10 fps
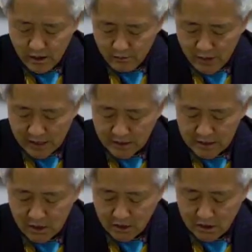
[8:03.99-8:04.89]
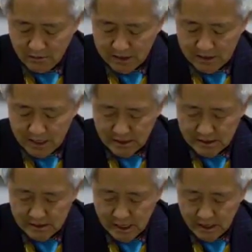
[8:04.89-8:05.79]
맹지였지만
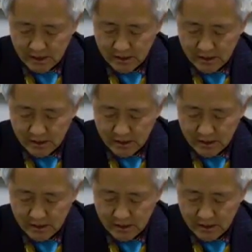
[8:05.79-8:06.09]
사실상